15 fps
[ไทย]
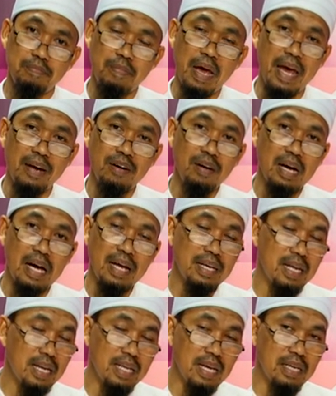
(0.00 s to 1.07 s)
8เราะกะอะห์
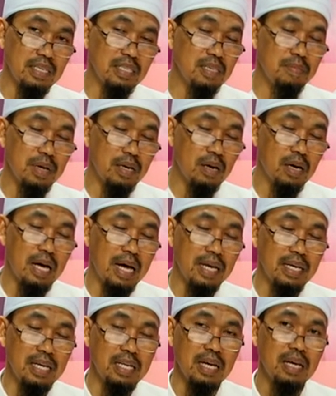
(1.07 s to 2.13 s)
นั้นเนี่ยหรือ11เราะกะอะ
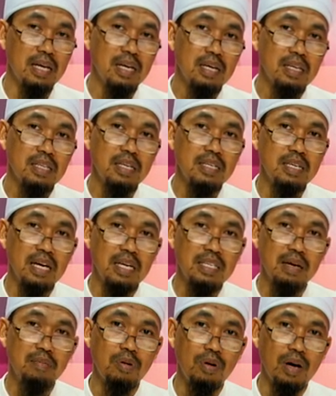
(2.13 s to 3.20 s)
ห์นั้นเนี่ยท่านหญิงอาอิ
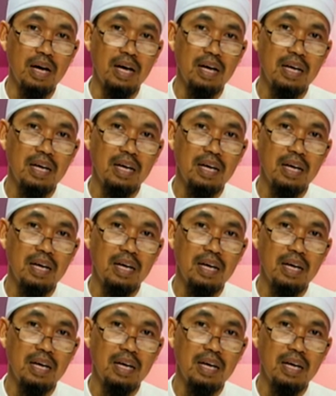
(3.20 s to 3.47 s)
ชะห์บอกว่า